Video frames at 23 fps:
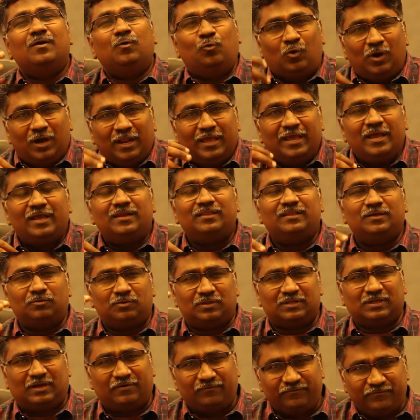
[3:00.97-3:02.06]
உள்ளேயே இருந்து
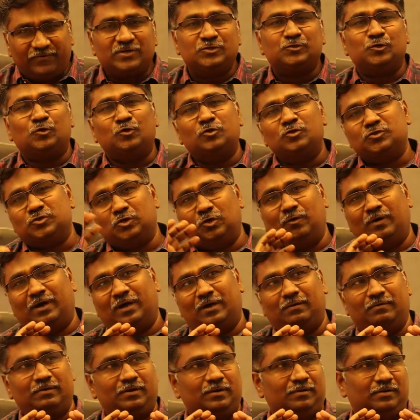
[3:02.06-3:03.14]
ஒரு கம்ஃபர்ட் ஜோன்னு சொல்லுவாங்க
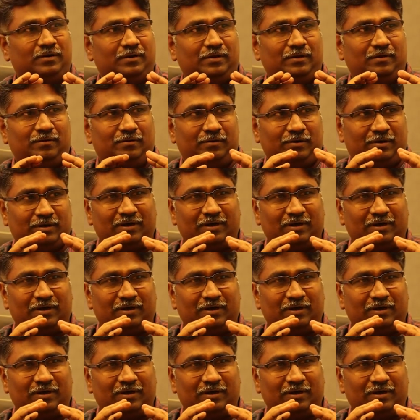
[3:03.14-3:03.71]
ஒரு ஒரு ஒரு